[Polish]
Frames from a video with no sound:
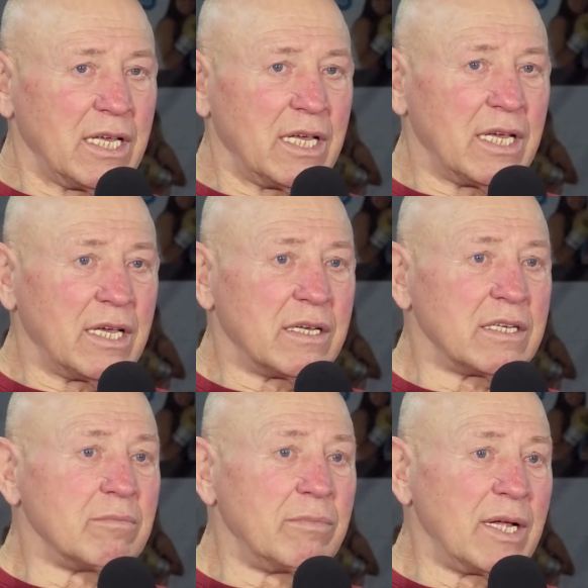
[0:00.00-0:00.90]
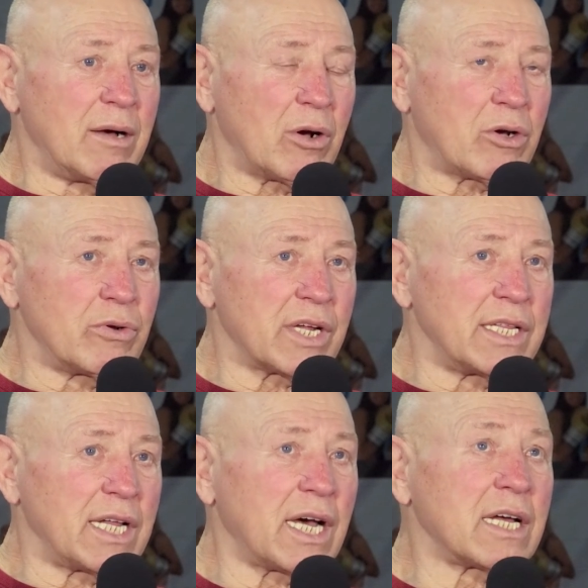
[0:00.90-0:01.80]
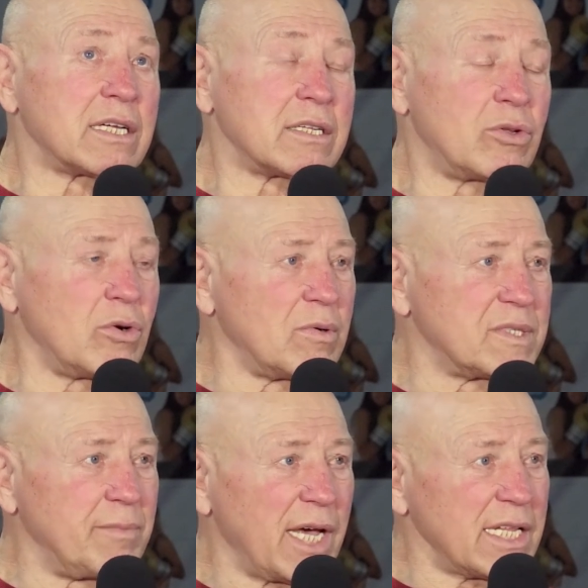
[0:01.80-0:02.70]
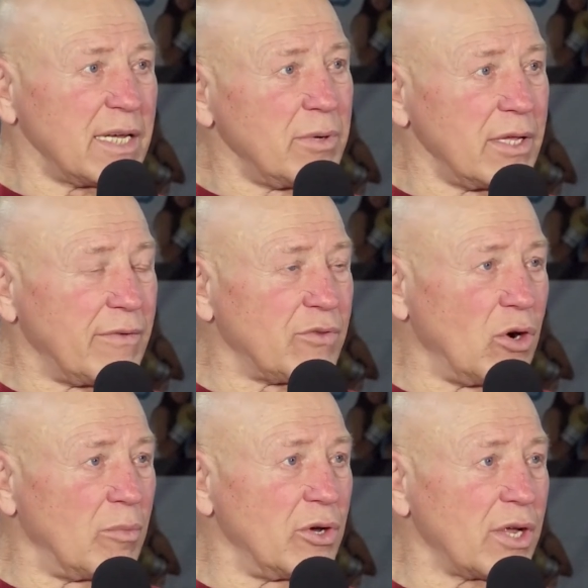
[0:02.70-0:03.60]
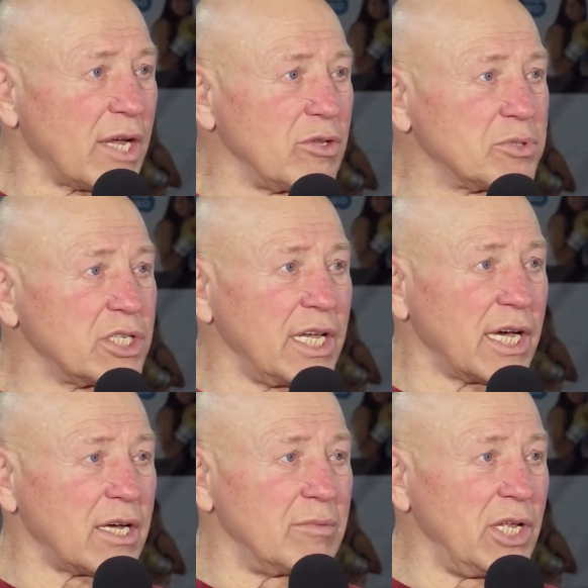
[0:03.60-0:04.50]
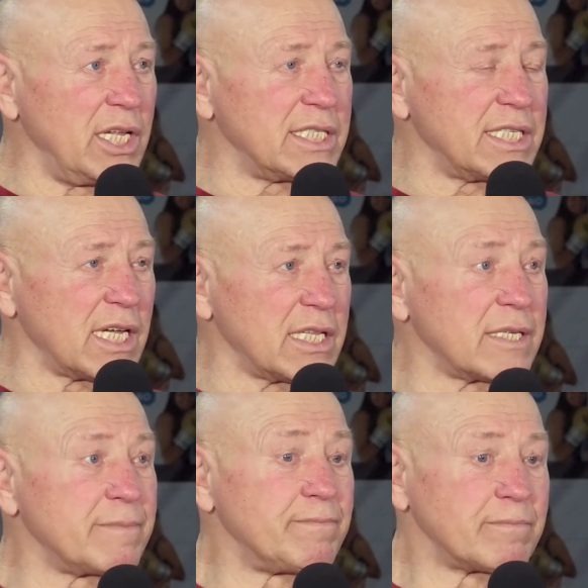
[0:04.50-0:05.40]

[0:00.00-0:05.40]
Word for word: I byłem akurat na drugą zmianę, byłem w domu i rano przyjechał milicjant